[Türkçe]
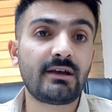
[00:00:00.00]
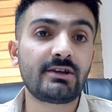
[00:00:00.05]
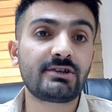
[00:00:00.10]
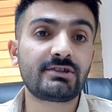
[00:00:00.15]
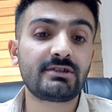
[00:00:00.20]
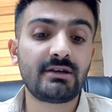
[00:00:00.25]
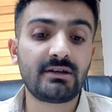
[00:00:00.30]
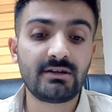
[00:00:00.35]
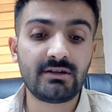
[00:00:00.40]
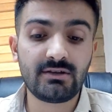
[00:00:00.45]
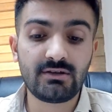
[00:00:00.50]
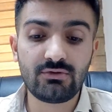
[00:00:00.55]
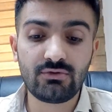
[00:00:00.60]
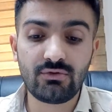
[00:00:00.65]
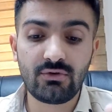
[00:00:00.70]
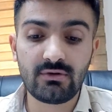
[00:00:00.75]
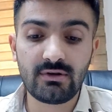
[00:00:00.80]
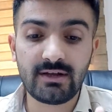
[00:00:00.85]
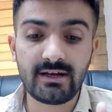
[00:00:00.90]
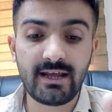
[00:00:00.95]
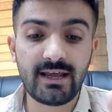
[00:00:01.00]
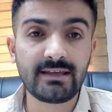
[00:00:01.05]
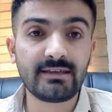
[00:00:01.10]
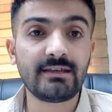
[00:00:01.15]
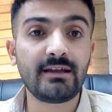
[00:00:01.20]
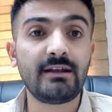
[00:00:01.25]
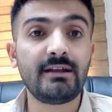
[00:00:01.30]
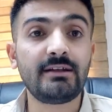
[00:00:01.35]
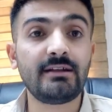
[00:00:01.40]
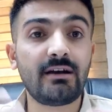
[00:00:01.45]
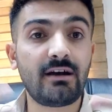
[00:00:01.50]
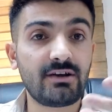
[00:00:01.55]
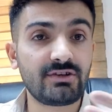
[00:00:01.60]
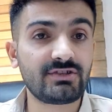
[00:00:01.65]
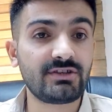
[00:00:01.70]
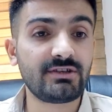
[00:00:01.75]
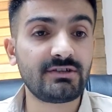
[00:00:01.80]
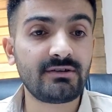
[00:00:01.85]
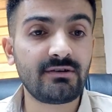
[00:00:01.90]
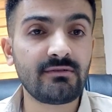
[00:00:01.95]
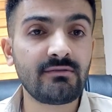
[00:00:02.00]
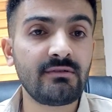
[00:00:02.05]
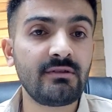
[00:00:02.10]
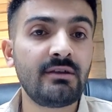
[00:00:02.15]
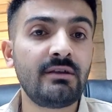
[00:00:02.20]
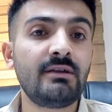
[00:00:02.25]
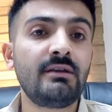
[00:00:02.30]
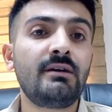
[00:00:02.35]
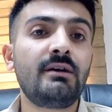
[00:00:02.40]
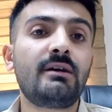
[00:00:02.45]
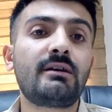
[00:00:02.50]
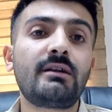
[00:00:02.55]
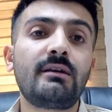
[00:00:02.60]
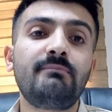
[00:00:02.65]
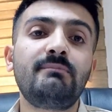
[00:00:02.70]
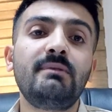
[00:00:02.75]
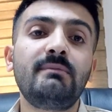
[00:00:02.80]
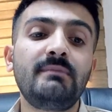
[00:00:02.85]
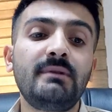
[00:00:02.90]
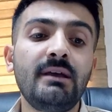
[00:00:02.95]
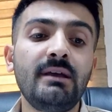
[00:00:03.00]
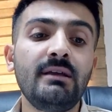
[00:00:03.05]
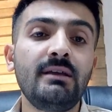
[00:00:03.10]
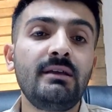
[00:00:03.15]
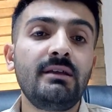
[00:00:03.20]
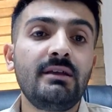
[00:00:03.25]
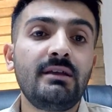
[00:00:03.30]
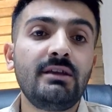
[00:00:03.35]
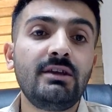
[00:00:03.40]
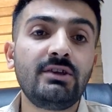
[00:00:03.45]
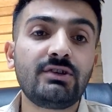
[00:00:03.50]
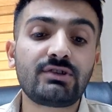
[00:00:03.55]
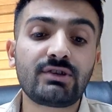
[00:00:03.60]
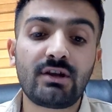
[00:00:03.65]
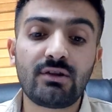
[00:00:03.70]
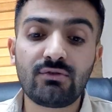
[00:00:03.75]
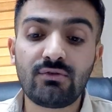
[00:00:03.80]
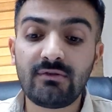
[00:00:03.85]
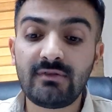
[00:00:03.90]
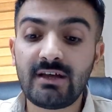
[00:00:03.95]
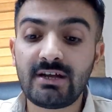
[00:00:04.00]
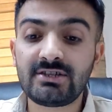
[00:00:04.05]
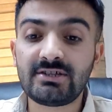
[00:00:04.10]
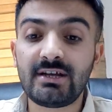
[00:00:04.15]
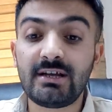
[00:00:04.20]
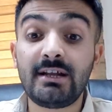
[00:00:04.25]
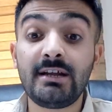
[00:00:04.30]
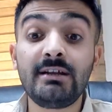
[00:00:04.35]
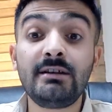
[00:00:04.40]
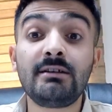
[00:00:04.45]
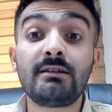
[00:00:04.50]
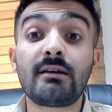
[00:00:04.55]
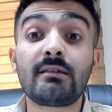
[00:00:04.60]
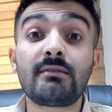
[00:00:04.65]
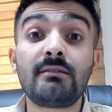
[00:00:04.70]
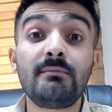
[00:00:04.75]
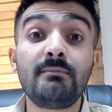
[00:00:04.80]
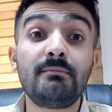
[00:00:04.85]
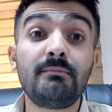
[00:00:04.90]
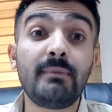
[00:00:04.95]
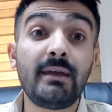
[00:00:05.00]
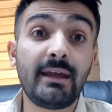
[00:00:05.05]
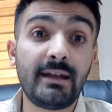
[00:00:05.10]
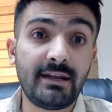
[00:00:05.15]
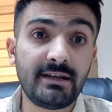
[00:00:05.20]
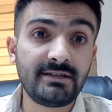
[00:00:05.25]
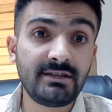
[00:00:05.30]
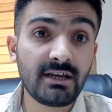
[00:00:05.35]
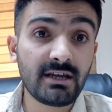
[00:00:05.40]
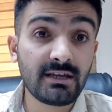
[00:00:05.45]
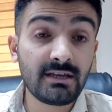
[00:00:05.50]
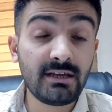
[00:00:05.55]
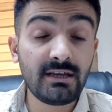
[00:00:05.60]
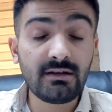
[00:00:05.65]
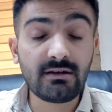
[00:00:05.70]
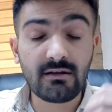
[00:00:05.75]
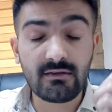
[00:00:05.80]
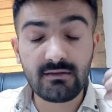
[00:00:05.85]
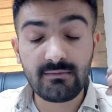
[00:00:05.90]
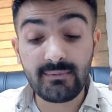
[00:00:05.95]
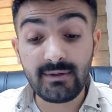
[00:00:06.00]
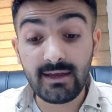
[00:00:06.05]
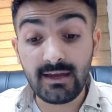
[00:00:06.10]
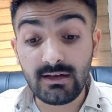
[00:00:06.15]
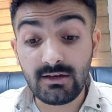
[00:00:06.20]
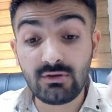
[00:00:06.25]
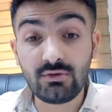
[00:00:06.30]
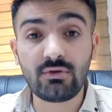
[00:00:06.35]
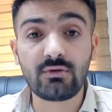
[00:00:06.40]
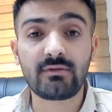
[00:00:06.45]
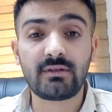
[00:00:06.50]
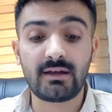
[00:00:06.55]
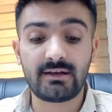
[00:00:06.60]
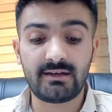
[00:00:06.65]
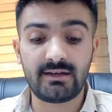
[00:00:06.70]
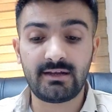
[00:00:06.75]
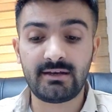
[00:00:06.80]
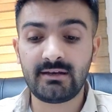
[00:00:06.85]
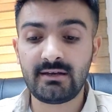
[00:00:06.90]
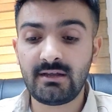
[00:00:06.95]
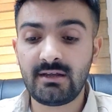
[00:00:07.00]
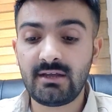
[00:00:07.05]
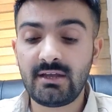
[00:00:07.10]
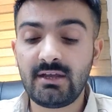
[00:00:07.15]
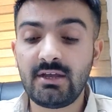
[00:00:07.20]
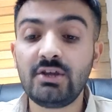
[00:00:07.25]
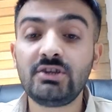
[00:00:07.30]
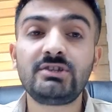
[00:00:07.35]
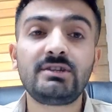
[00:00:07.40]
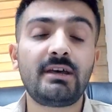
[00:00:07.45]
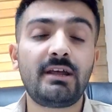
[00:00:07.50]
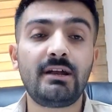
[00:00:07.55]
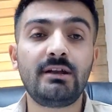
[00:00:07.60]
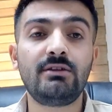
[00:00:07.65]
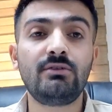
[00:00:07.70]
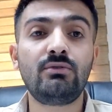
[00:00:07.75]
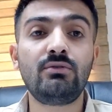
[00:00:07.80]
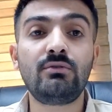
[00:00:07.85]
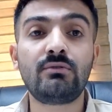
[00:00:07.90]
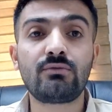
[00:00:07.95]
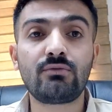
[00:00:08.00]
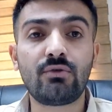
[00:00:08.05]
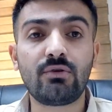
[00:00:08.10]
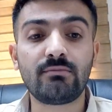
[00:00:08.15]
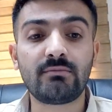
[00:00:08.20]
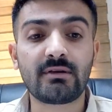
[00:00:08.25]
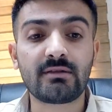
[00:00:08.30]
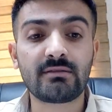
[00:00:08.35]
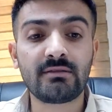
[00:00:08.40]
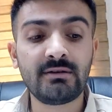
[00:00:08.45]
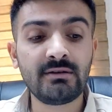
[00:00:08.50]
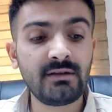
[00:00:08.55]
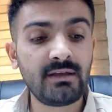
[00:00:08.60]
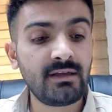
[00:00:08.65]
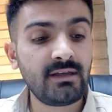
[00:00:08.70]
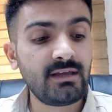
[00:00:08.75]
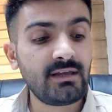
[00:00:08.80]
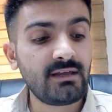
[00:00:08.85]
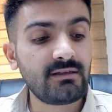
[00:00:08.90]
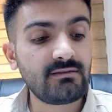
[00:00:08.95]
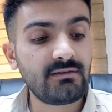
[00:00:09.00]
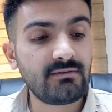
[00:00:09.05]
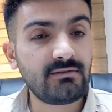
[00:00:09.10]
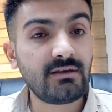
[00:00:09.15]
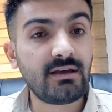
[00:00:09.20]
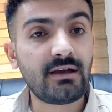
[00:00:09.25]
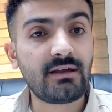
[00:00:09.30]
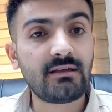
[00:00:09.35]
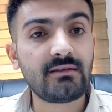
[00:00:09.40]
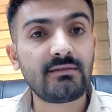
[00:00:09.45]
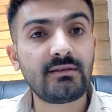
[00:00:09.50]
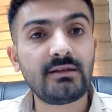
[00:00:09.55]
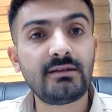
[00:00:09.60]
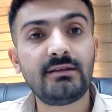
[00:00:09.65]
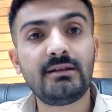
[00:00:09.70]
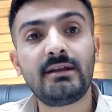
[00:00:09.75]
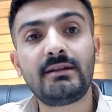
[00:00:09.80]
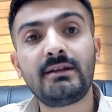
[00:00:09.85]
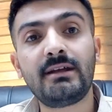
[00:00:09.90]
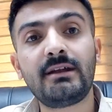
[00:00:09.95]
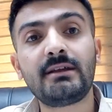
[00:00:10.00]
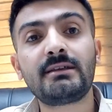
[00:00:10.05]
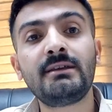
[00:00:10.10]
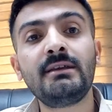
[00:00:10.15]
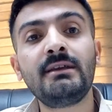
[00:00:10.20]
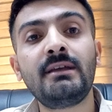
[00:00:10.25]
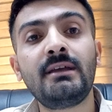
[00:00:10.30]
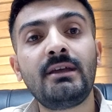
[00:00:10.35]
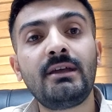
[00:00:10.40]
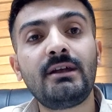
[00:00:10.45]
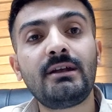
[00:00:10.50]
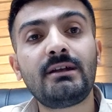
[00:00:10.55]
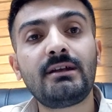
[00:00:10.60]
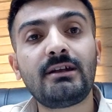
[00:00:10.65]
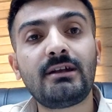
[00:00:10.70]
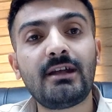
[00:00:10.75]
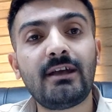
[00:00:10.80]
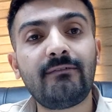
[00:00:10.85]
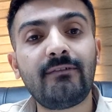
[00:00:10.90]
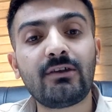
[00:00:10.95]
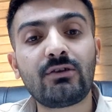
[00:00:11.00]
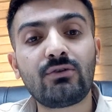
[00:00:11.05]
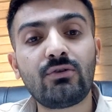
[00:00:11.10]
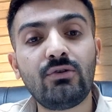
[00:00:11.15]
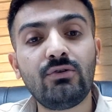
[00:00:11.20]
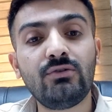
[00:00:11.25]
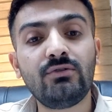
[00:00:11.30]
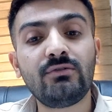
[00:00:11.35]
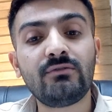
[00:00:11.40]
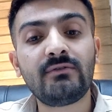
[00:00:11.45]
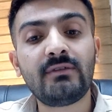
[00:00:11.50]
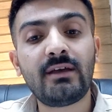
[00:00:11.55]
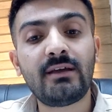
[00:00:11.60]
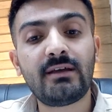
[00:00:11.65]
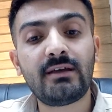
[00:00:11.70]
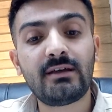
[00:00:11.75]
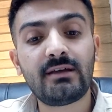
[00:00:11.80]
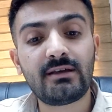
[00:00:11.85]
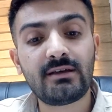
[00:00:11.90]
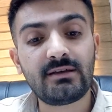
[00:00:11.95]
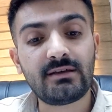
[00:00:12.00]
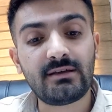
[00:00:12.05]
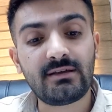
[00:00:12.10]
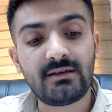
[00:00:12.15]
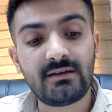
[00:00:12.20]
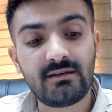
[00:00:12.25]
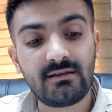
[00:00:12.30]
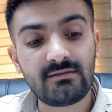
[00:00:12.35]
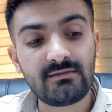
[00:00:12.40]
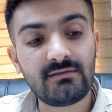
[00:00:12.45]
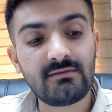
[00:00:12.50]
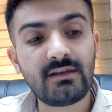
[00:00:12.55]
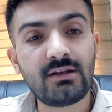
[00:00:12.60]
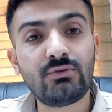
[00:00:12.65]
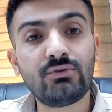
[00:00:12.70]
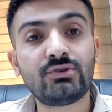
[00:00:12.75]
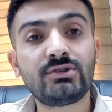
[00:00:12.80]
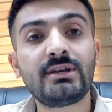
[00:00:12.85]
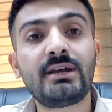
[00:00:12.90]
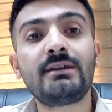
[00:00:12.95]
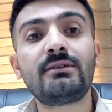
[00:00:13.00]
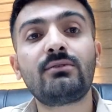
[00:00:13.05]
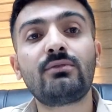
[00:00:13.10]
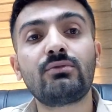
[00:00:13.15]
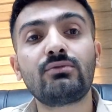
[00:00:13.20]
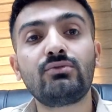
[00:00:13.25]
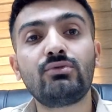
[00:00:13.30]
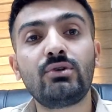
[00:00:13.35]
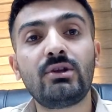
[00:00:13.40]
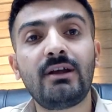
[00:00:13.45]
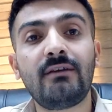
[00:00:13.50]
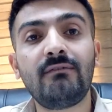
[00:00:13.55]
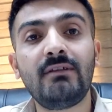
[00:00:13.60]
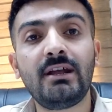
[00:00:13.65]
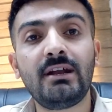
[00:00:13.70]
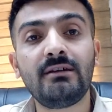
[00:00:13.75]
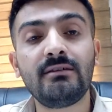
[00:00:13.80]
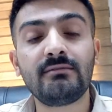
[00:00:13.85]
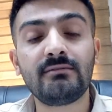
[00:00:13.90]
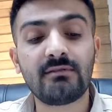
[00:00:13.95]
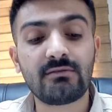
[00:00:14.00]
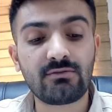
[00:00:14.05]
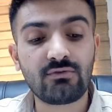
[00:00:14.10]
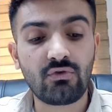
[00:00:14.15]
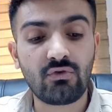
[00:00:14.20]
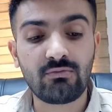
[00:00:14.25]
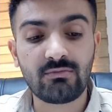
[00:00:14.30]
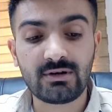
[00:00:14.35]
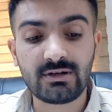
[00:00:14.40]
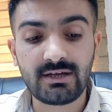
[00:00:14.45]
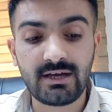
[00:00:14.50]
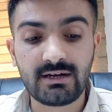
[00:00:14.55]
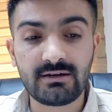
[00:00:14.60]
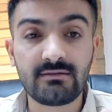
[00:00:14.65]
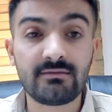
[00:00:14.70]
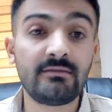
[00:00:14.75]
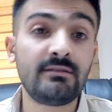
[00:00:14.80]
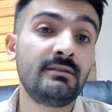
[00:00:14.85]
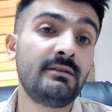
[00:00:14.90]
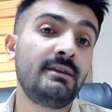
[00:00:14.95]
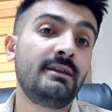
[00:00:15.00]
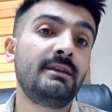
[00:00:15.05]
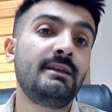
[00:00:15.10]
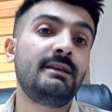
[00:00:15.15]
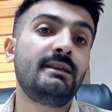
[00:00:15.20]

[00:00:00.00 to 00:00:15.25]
taşları, yolları, engelleri aşacağız. Rabbim de inşallah güzel şeyleri nasip edecek ki nasip ediyor zaten. Hiç tereddütünüz olmasın. Size yeter ki tevekkülünüze e, size düşen o görevlerinizi, sorumluluklarınızı